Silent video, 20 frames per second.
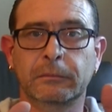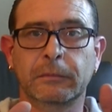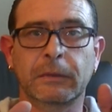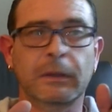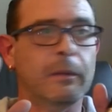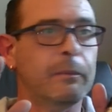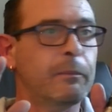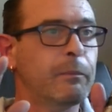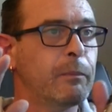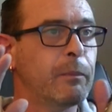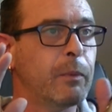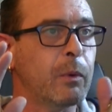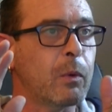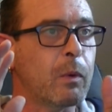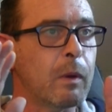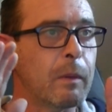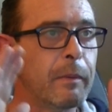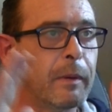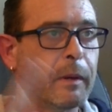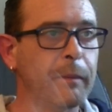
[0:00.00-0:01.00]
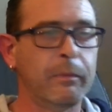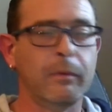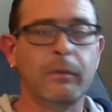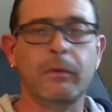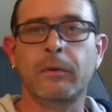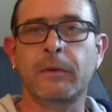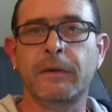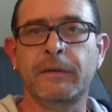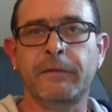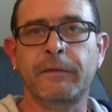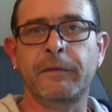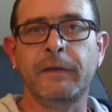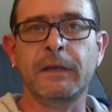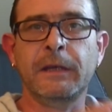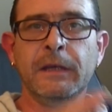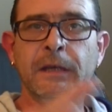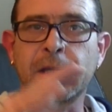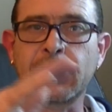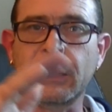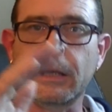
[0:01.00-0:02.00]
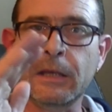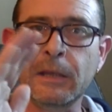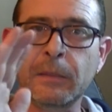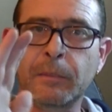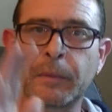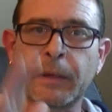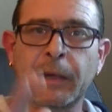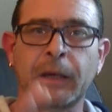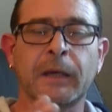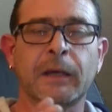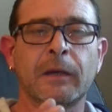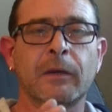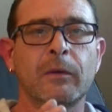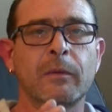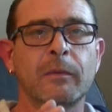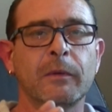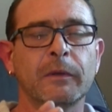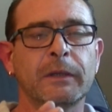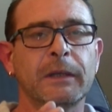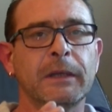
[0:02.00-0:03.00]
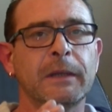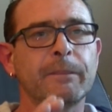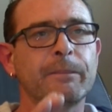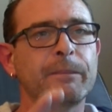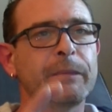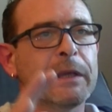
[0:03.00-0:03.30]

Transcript: Alors pourquoi pas pour le FVI qui est hyper réglementé